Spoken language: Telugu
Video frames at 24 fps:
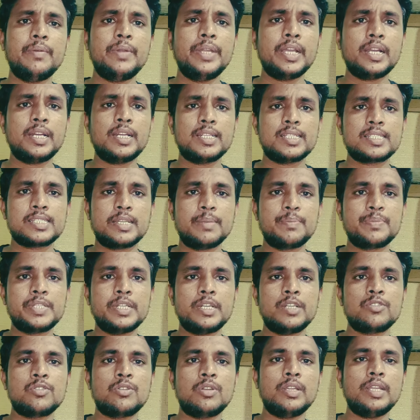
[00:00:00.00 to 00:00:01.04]
వీడియో ఎక్కడ స్కిప్
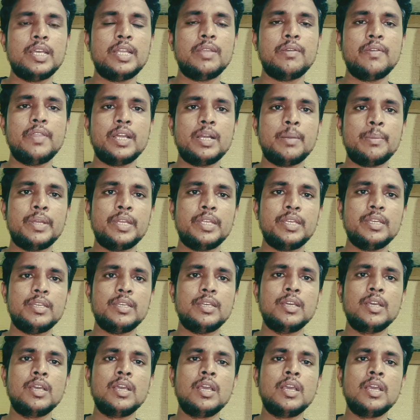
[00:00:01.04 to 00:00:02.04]
చేయడం చూడండి అదేవిధంగా మనకి